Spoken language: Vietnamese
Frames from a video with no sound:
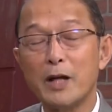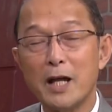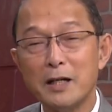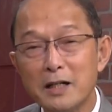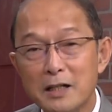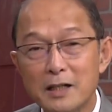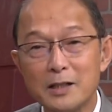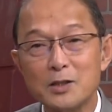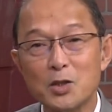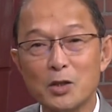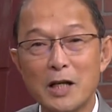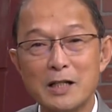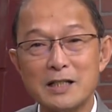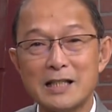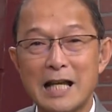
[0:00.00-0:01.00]
đến được, cho
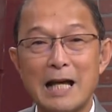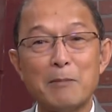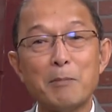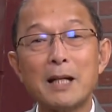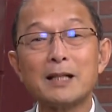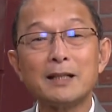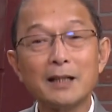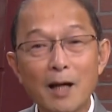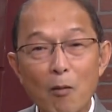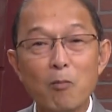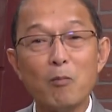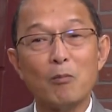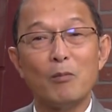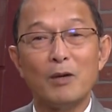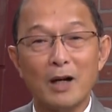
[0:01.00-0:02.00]
nên sẽ bắt
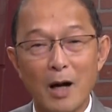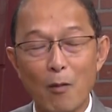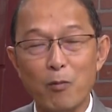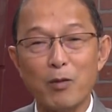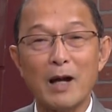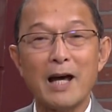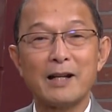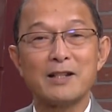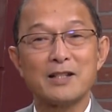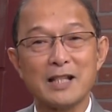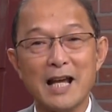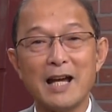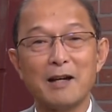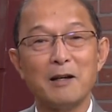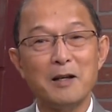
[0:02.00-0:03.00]
cóc Ngọc Lan
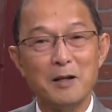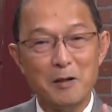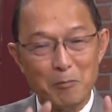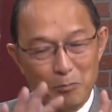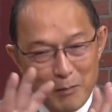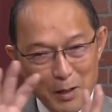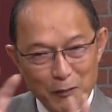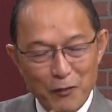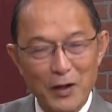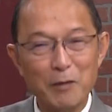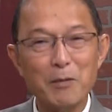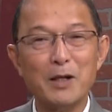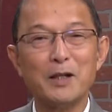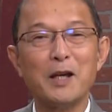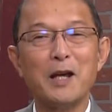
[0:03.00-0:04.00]
sang bên phía
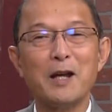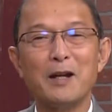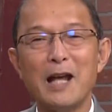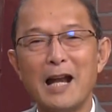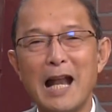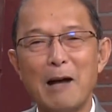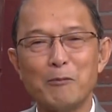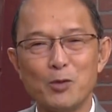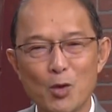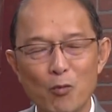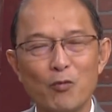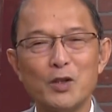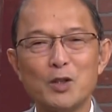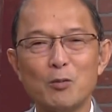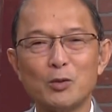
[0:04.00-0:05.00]
bên kia để làm
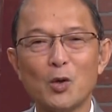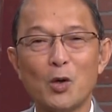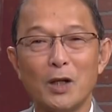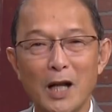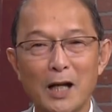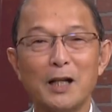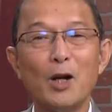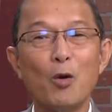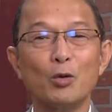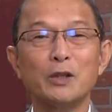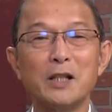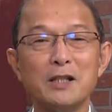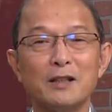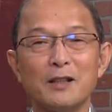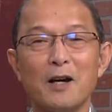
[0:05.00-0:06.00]
chung với chúng tôi lần đầu
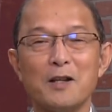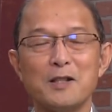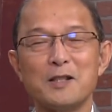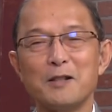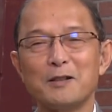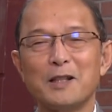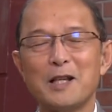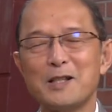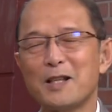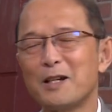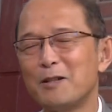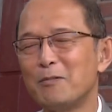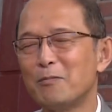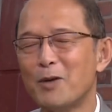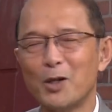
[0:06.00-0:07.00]
tiên thời sự thế
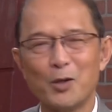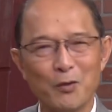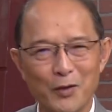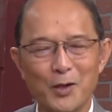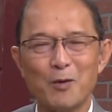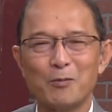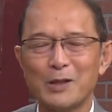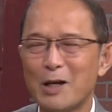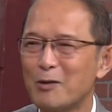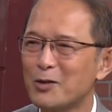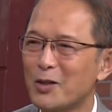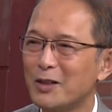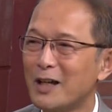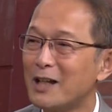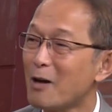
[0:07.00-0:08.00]
giới. Mời quý vị cùng theo
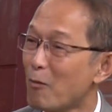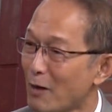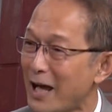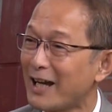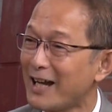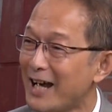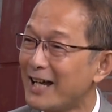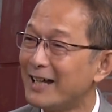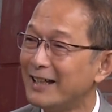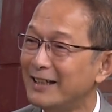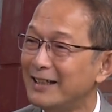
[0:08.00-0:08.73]
dõi. Hai Ngọc Lan ha.